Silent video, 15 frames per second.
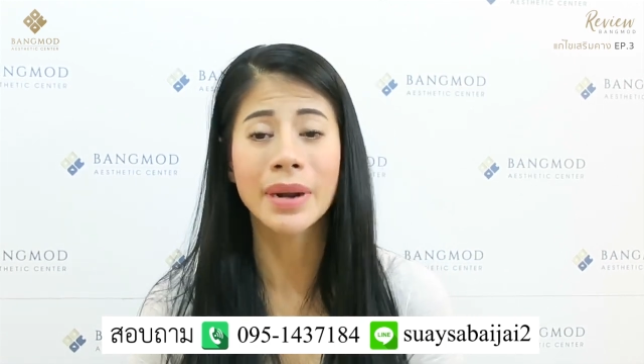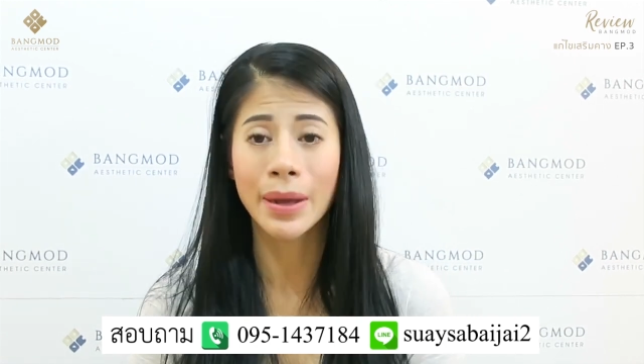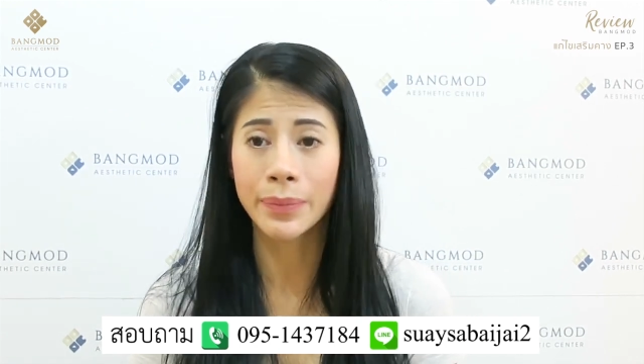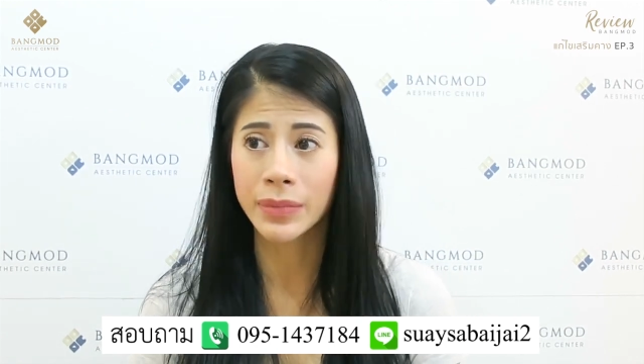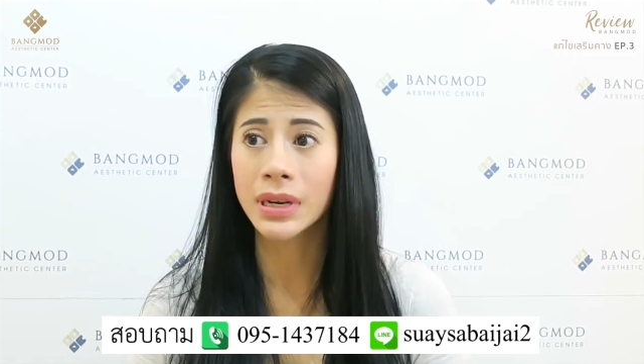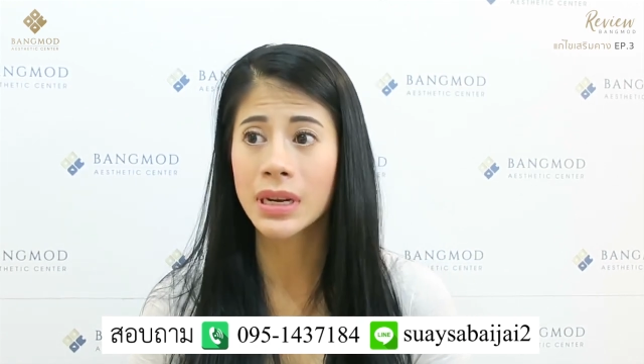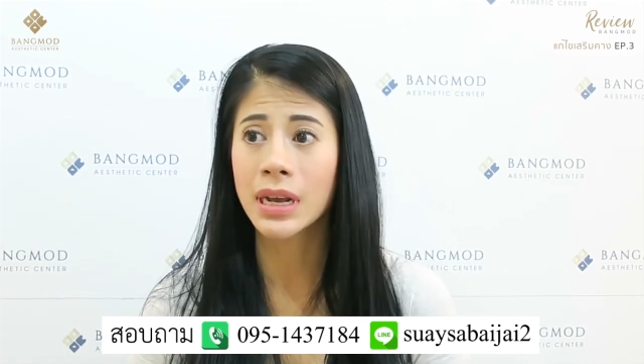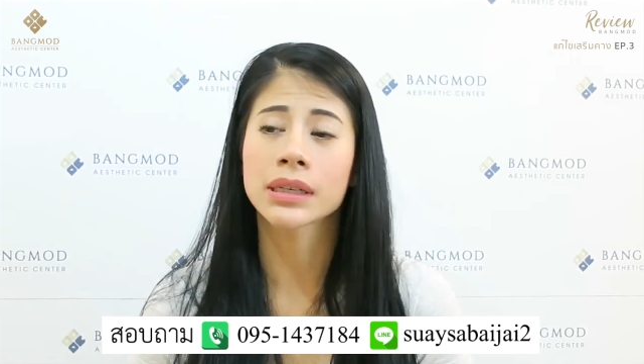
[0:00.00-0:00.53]
มา
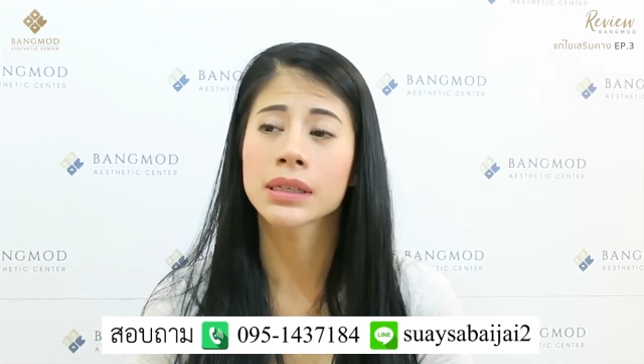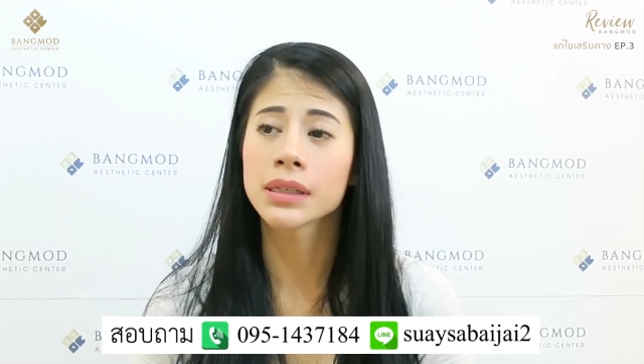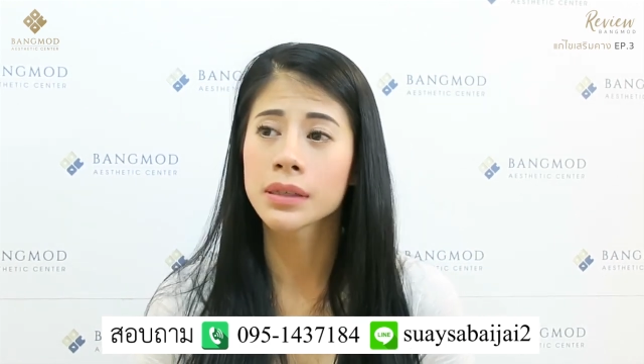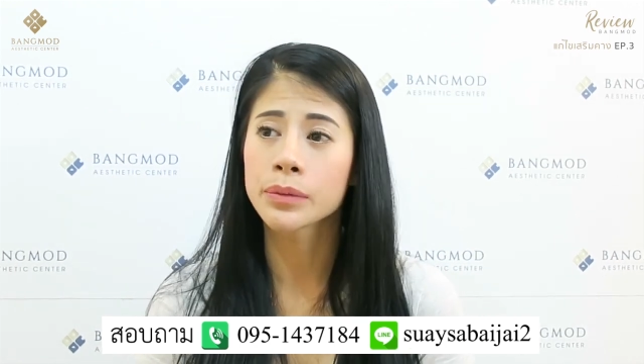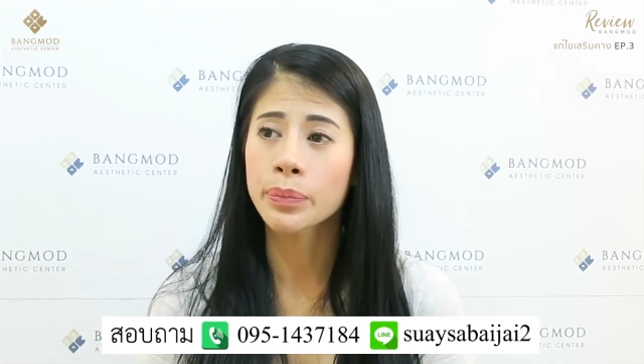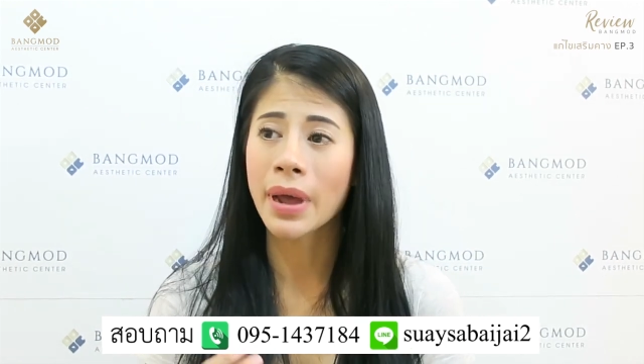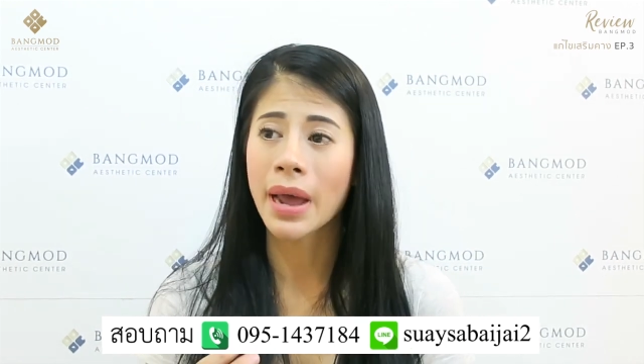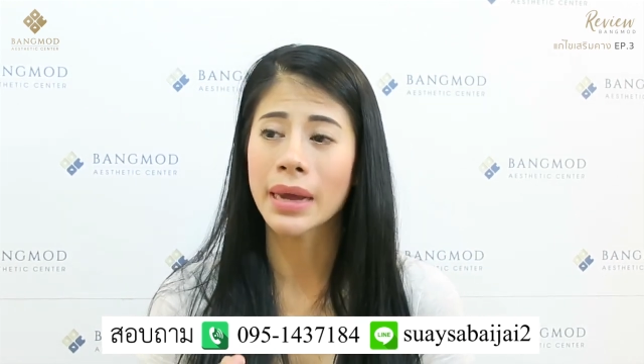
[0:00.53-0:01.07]
ทำที่เนี่ยคื
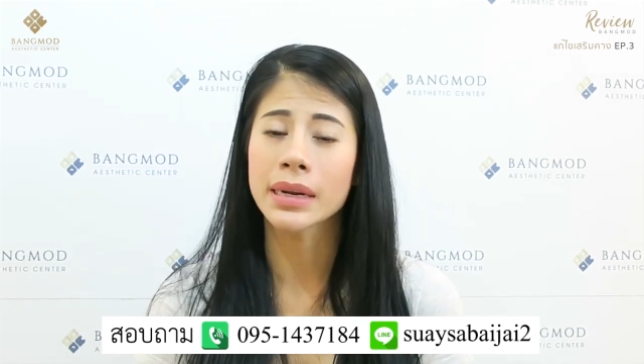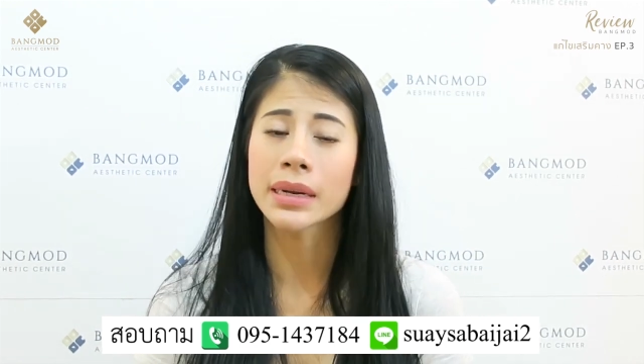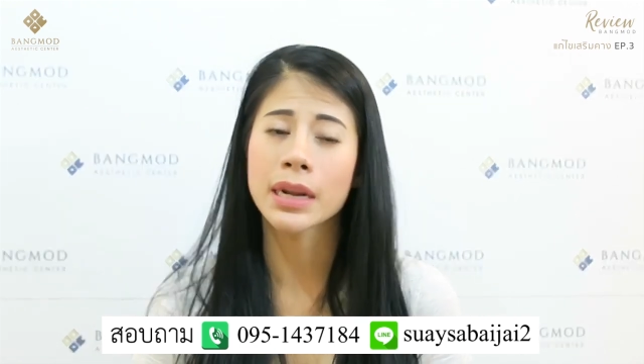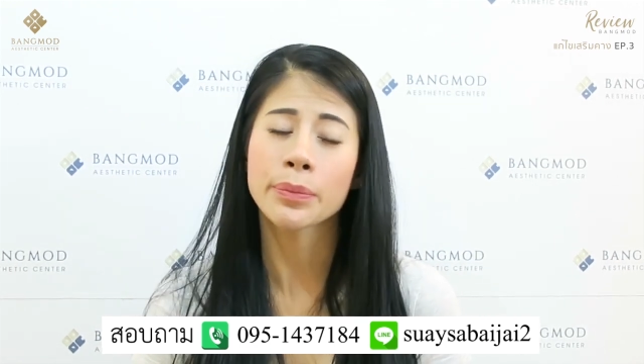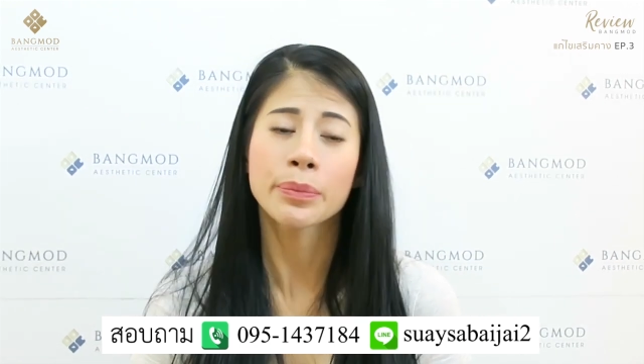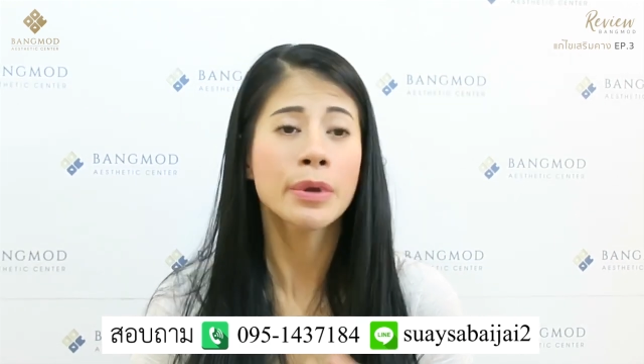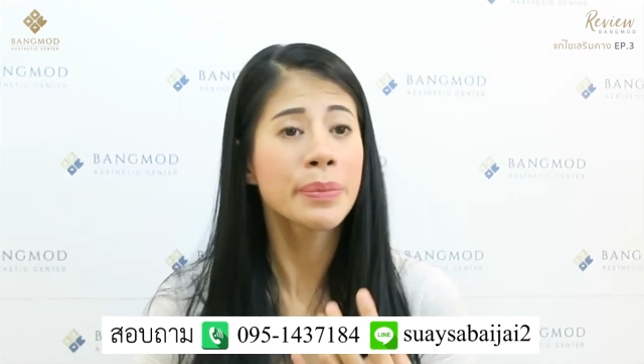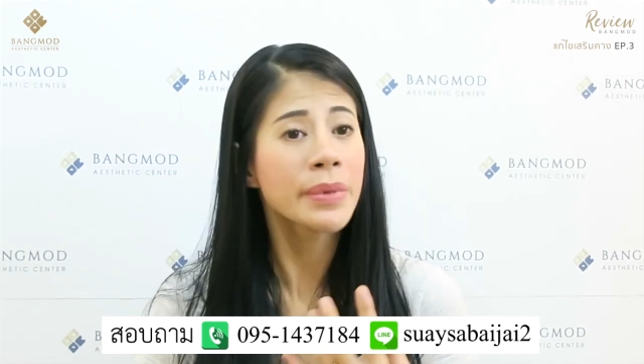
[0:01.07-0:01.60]
อแผลที่
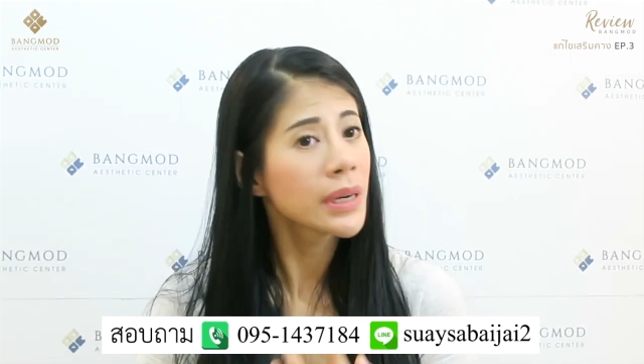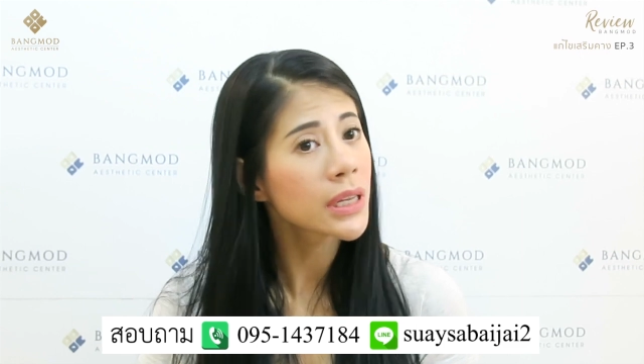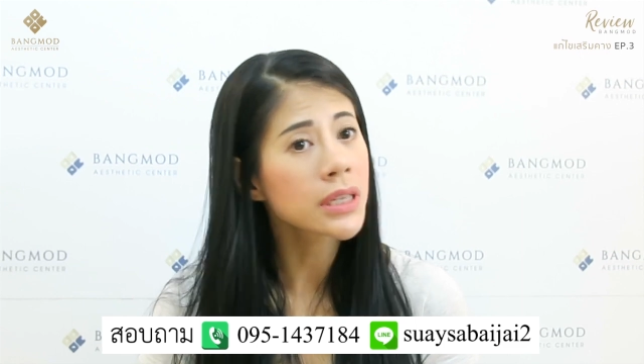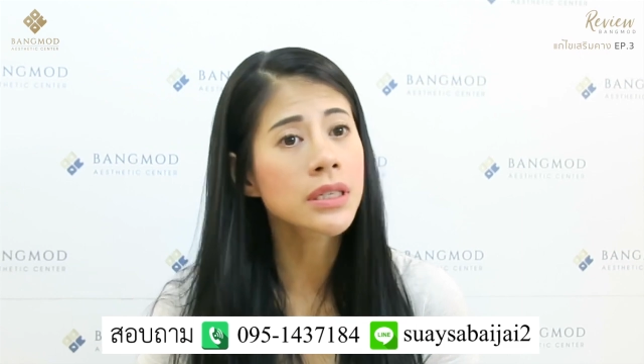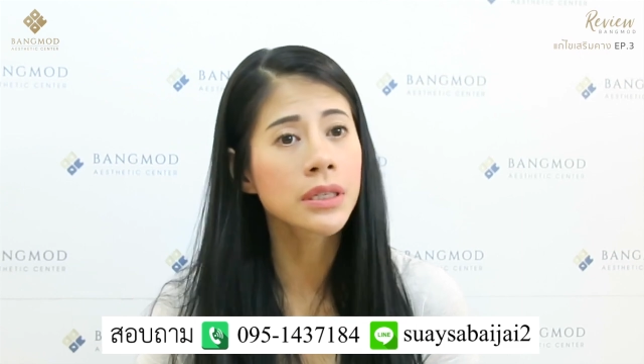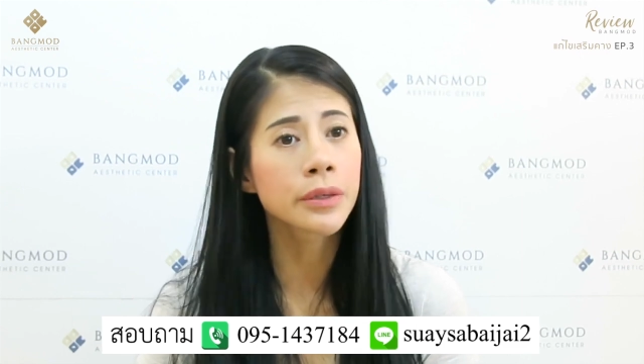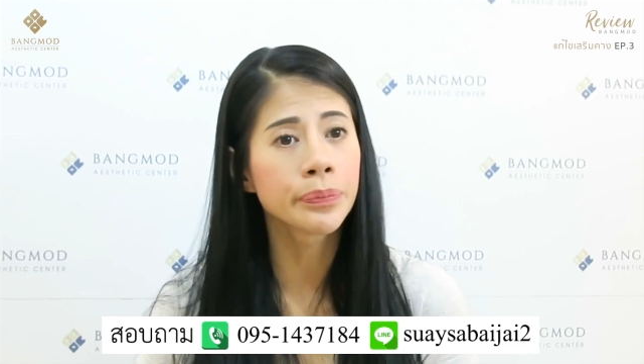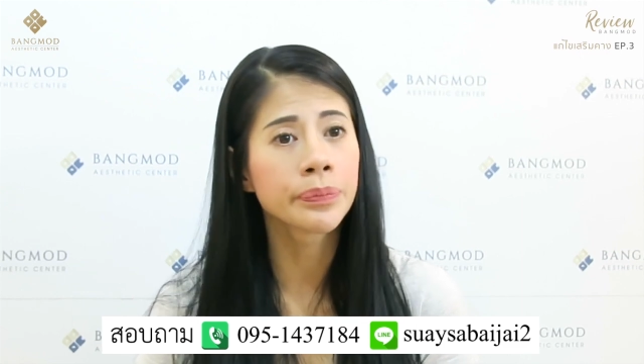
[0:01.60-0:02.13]
เนี่ยไม่มีเลื
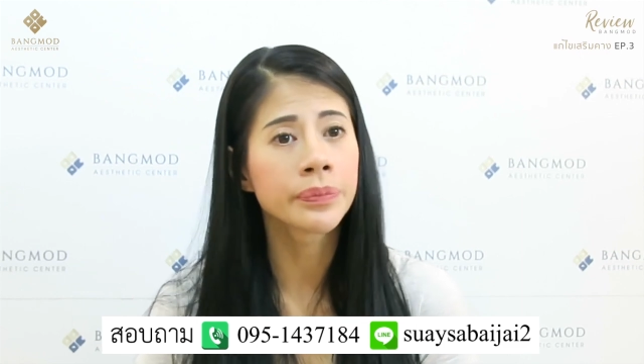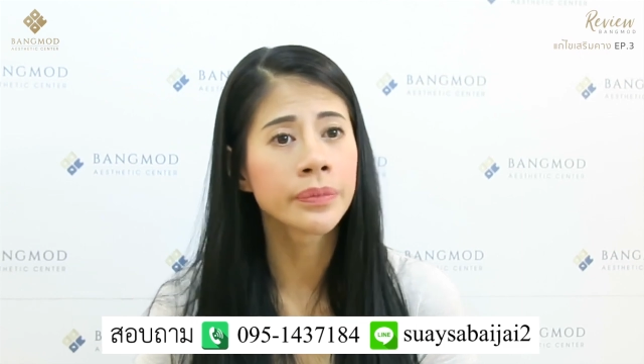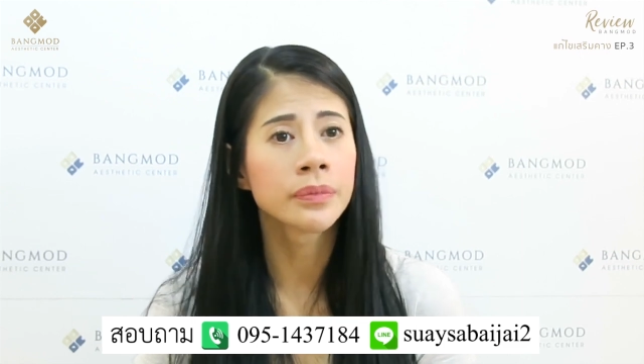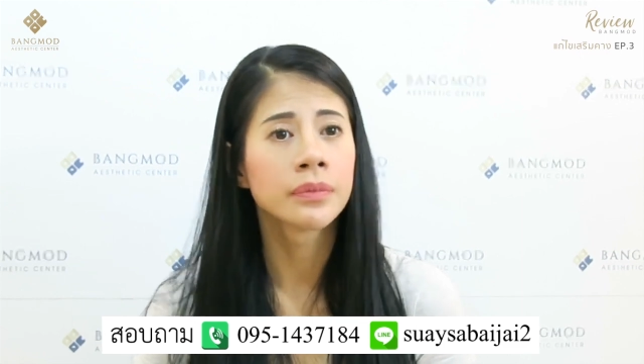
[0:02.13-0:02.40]
อดซึม